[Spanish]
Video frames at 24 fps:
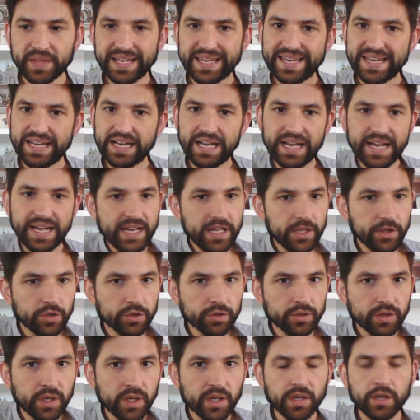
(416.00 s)
que el
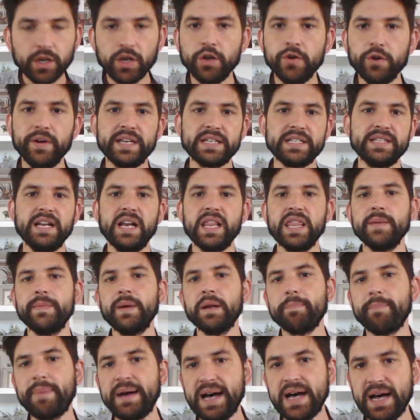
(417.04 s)
girito no es ni el
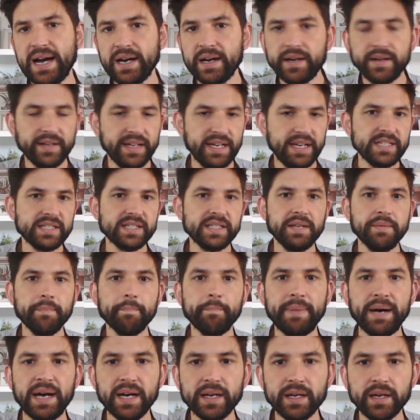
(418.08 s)
cyberpunk, ni el
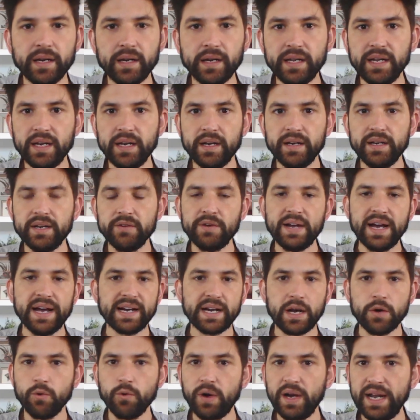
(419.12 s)
steampunk, ni, ni una
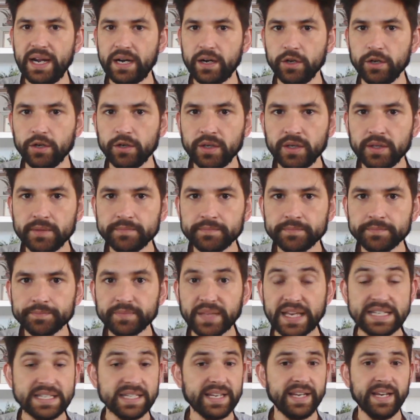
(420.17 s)
guerra nuclear, no
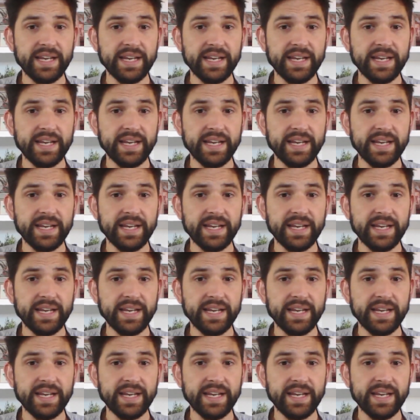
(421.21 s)
es